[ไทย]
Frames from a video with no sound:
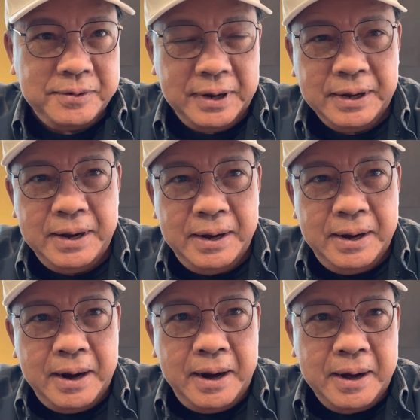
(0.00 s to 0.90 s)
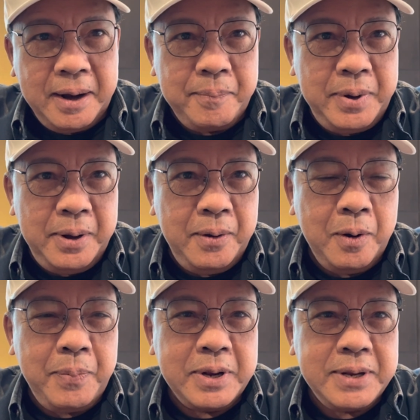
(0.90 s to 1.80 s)
สิทธิ์ ให้กับพี่น้อง
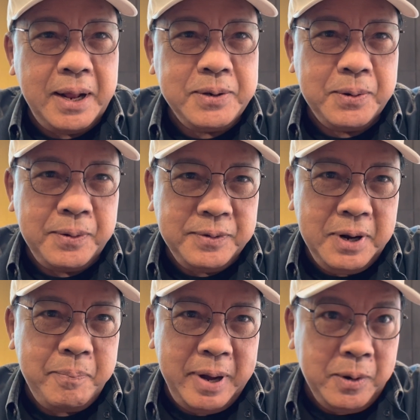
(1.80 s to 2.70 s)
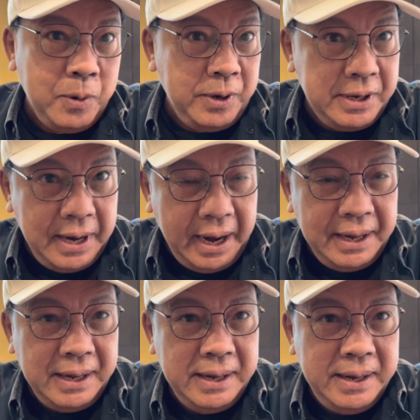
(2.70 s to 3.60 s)
ประชาชนซึ่งเป็นคนไทย
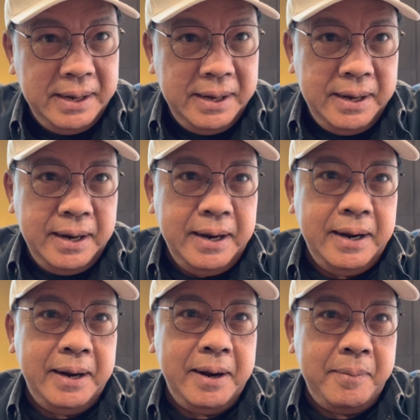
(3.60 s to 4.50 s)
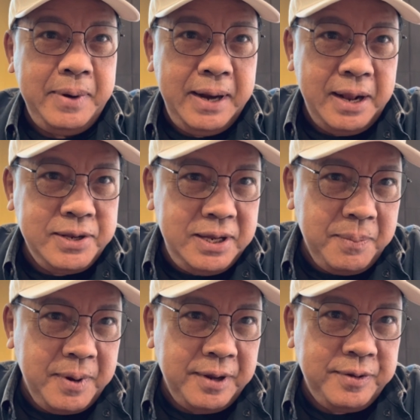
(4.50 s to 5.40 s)
มีอาชีพ
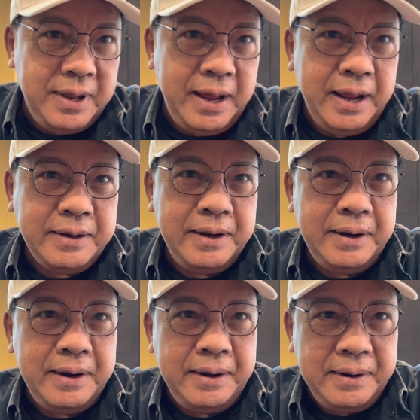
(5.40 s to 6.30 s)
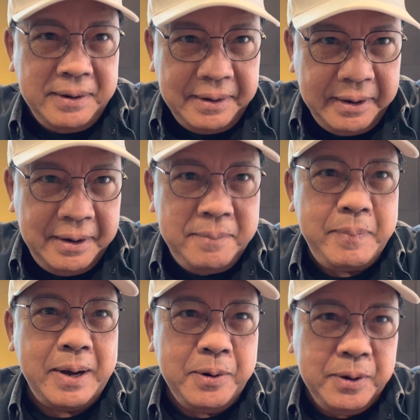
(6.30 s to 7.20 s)
เกษตร หรือ
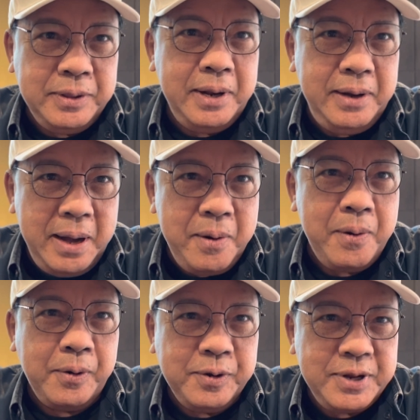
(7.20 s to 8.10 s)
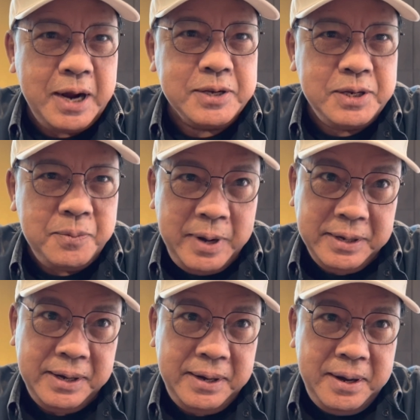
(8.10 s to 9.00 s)
เป็นคนที่ดิ้นรนสร้างชีวิต
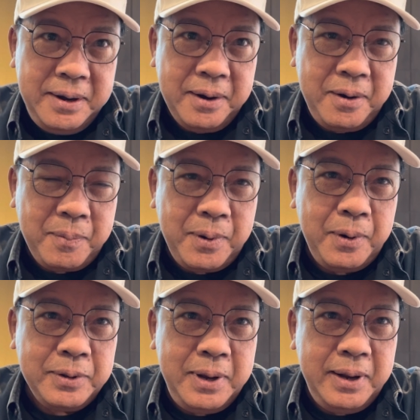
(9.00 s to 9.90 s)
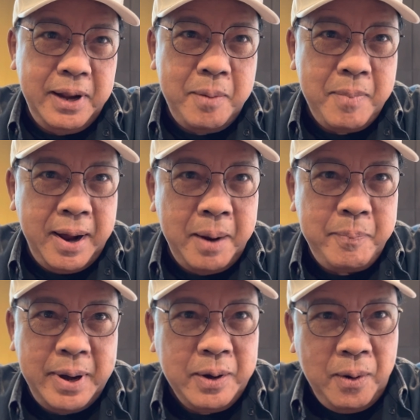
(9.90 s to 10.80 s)
ครอบครองที่ดินมา
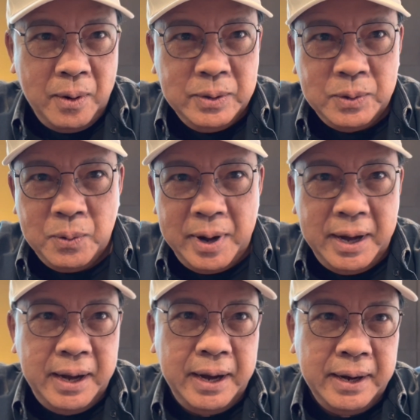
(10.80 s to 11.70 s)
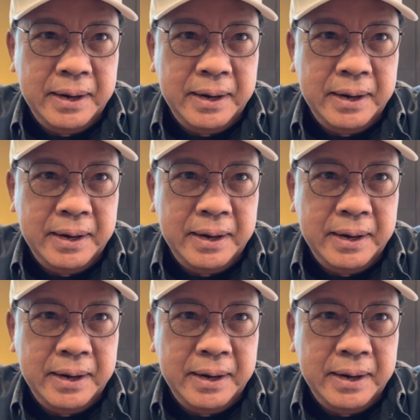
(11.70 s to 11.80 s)
เป็นของตัวเอง